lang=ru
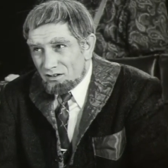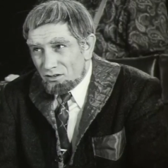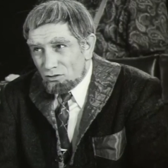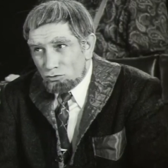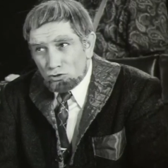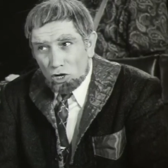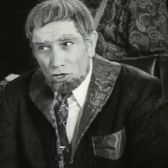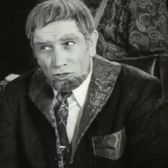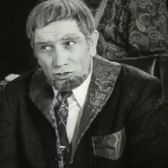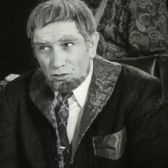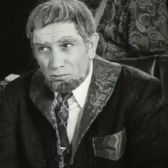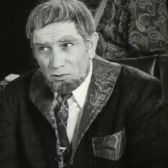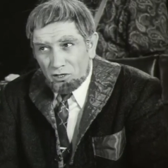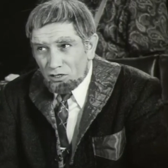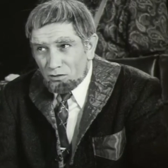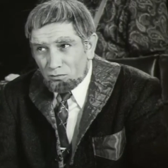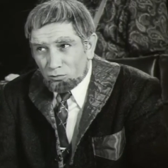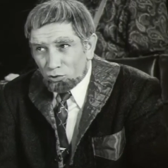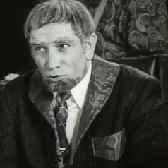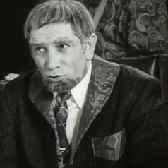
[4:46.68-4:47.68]
Нет, тебя
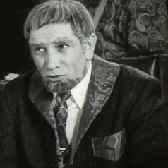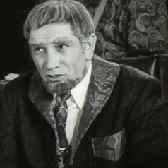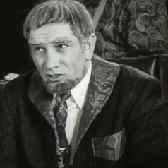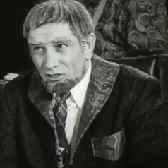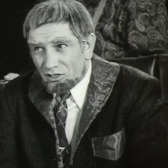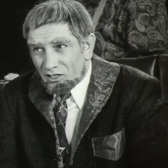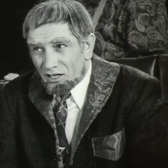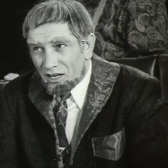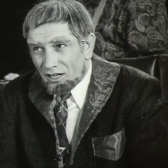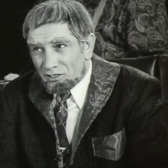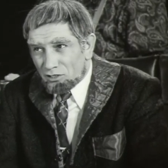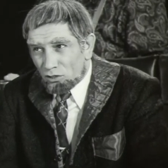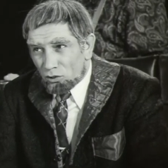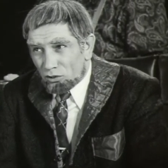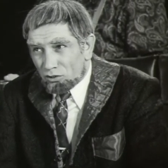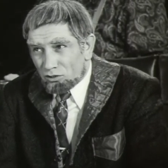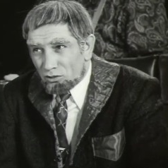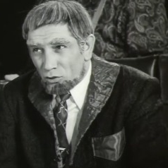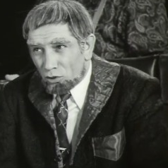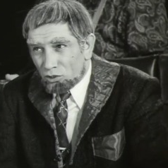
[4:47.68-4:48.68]
не будут затыкать
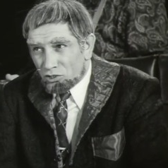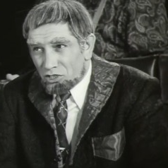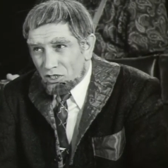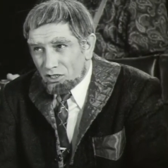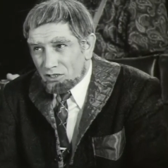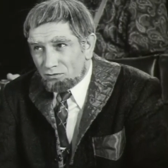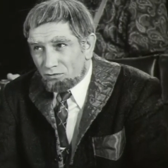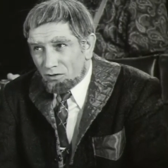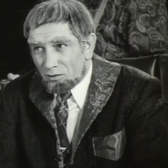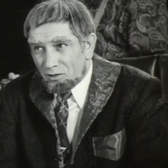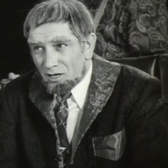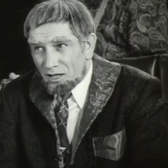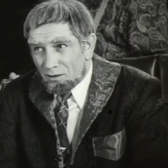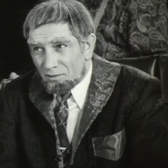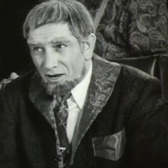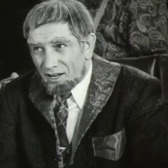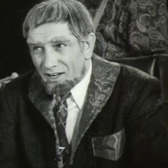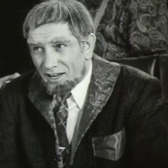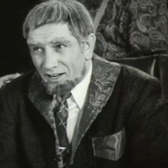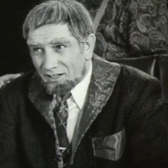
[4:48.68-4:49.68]
рот, кончились времена
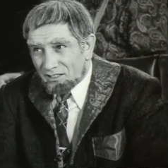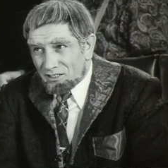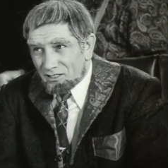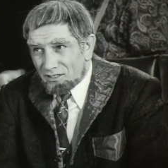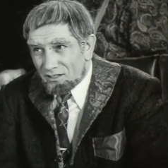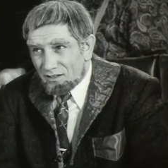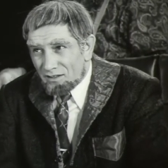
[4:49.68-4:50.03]
Маккарти.